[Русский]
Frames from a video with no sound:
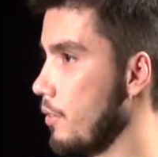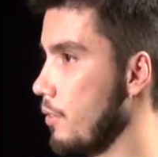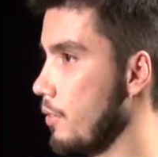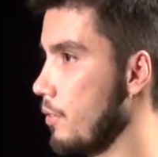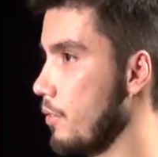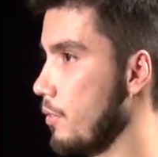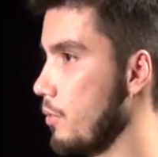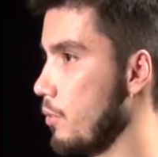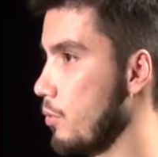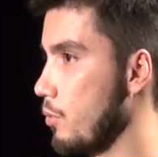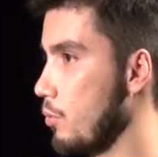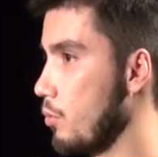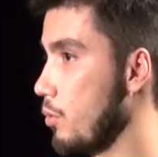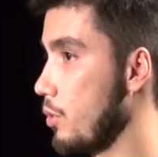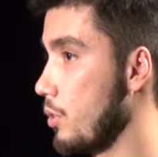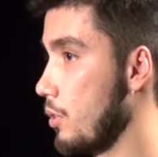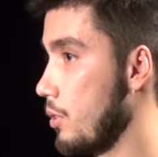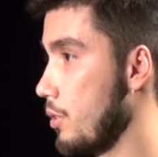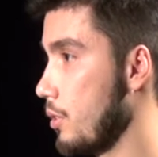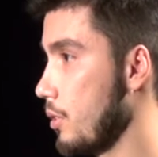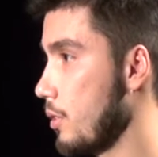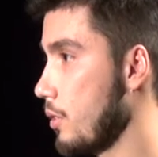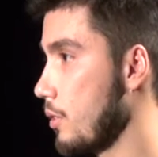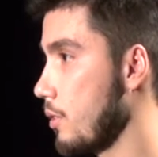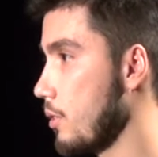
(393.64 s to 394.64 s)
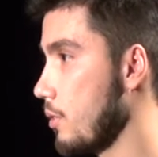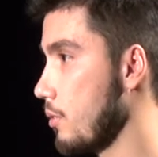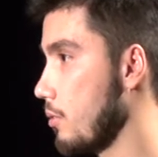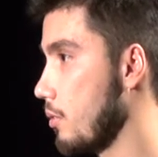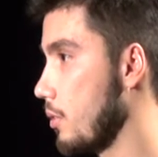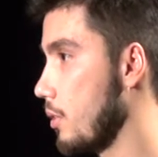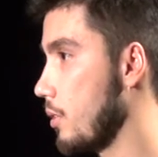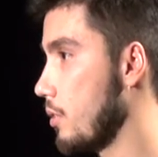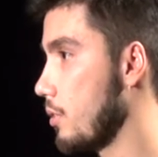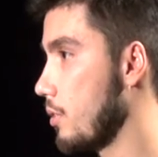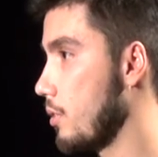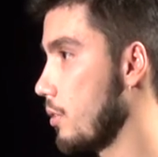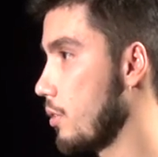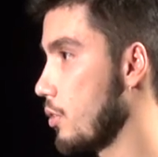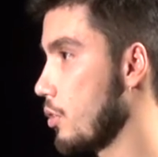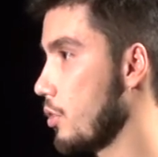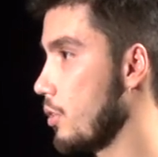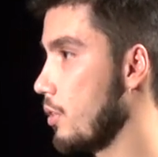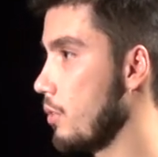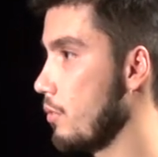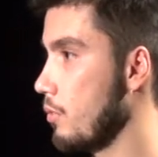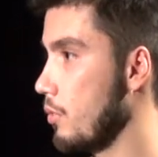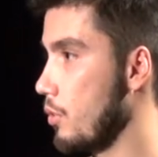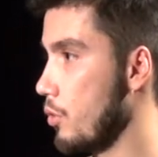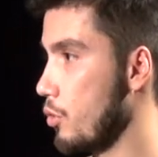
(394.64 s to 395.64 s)
а, у него стих называется
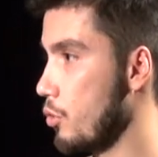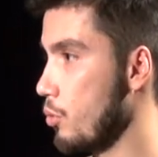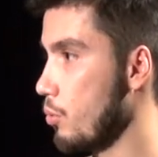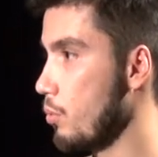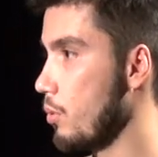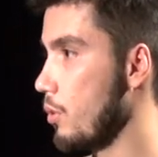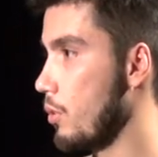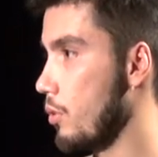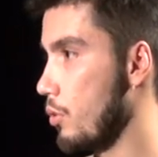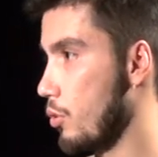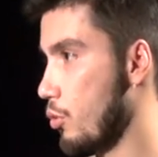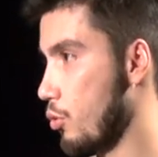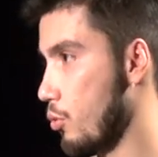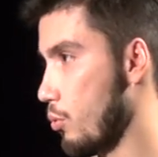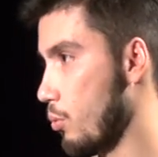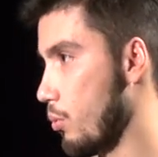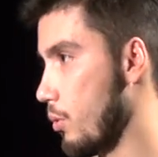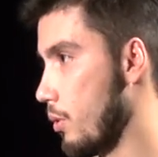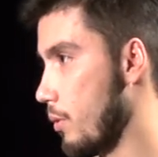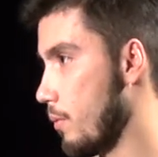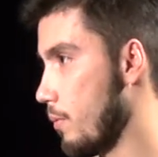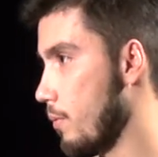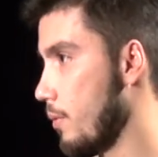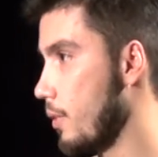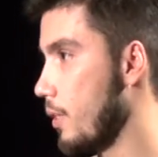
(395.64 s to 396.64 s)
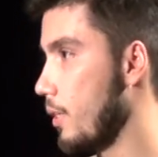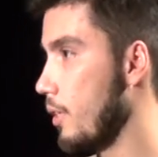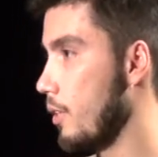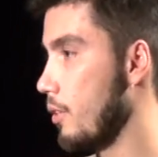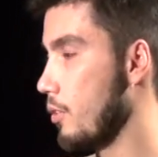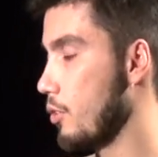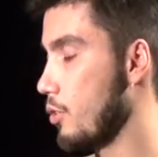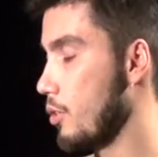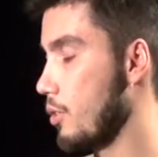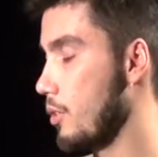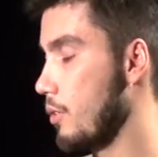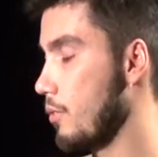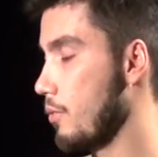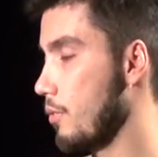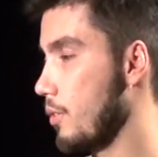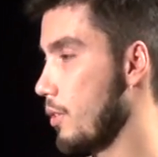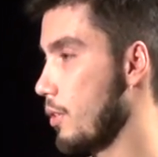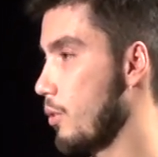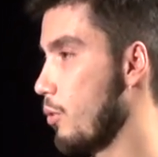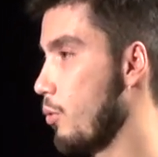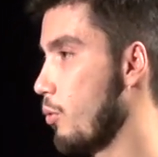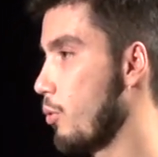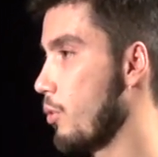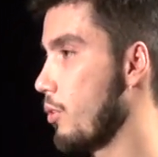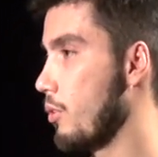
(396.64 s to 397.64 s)
«Ежедневное чудо не чудо,
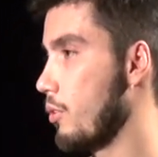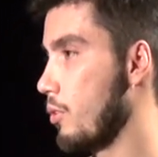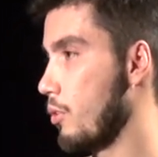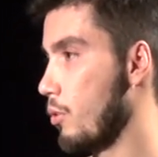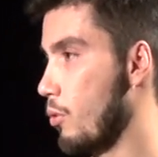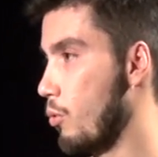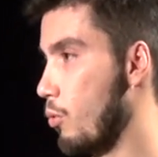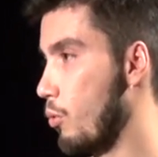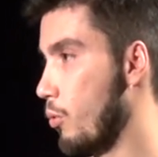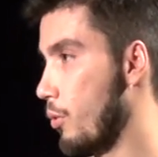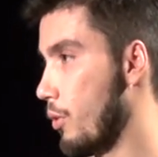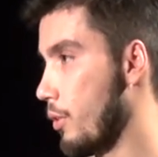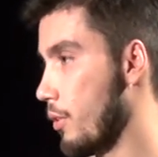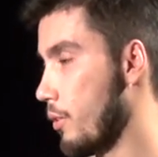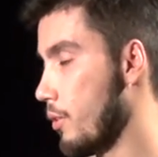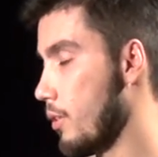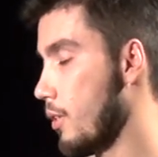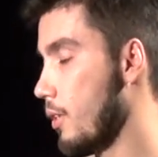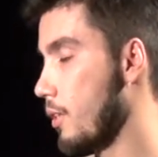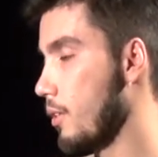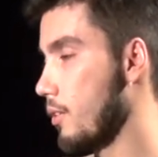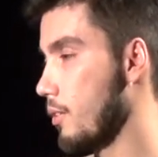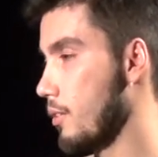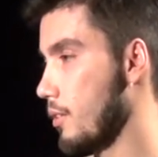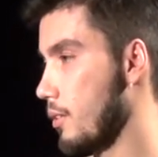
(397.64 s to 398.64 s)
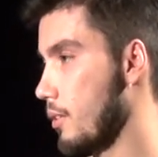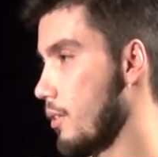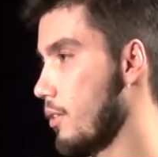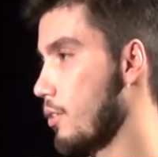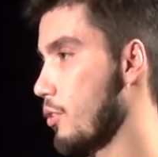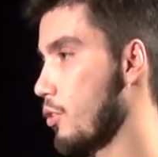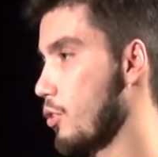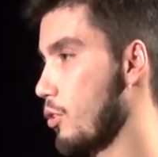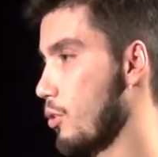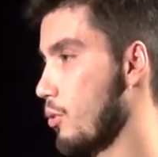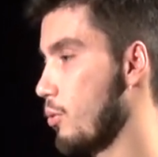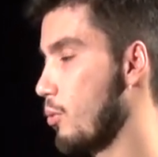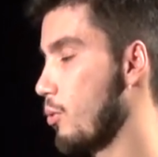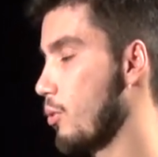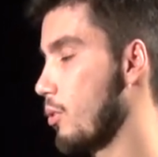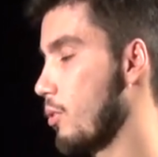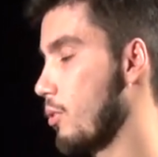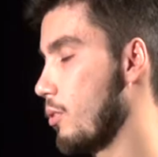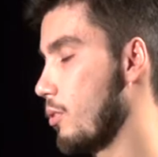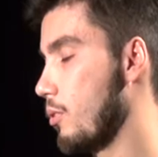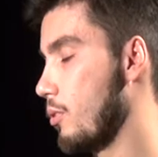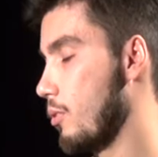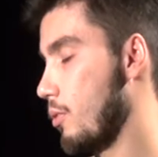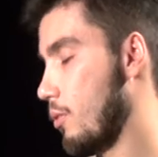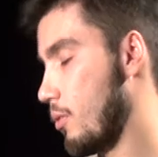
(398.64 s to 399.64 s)
ежедневное горе не горе, настоящее
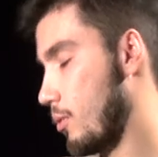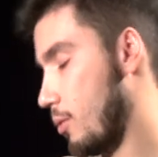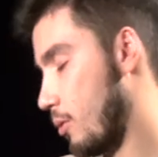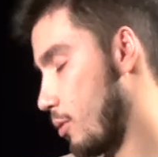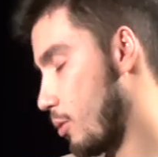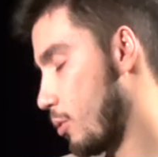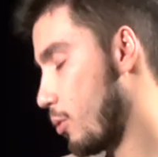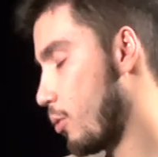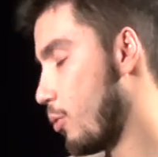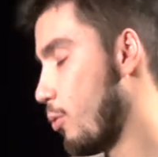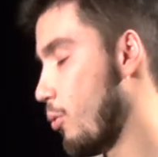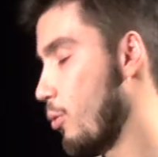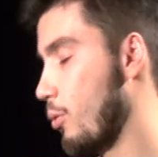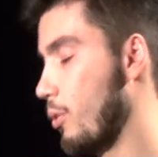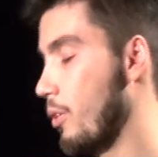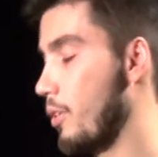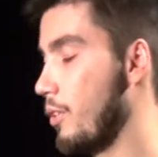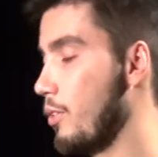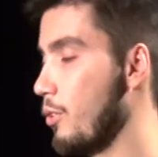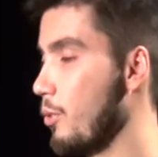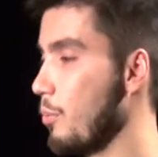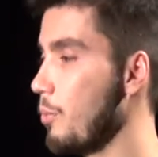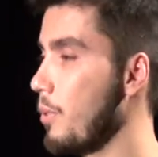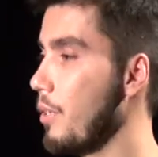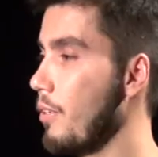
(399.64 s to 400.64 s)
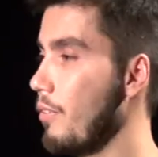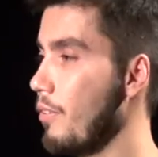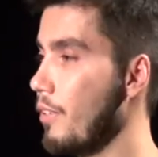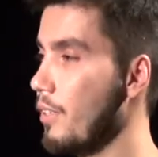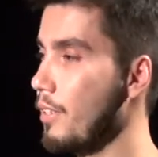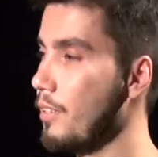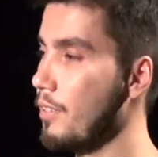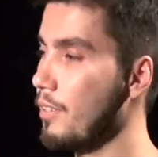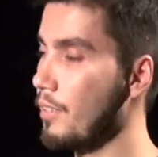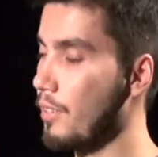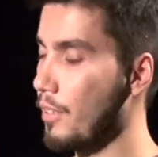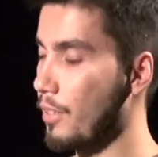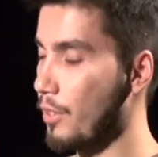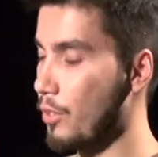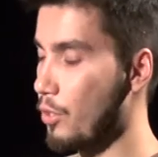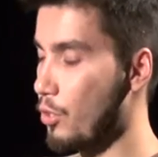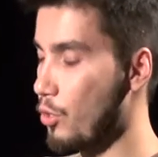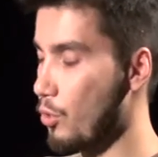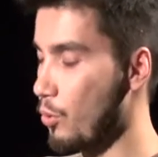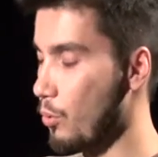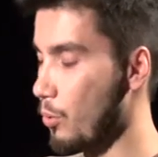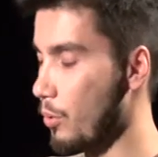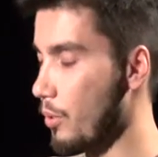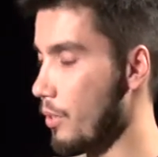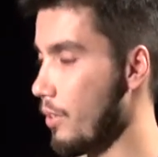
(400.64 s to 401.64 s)
горе другое, о нем говорить не
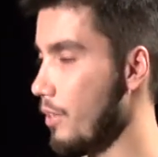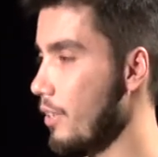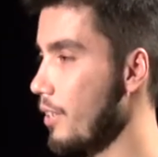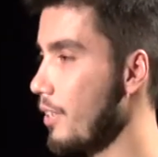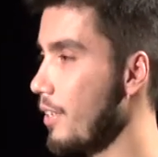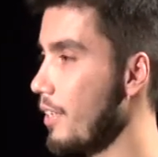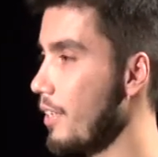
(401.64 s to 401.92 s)
хочу я».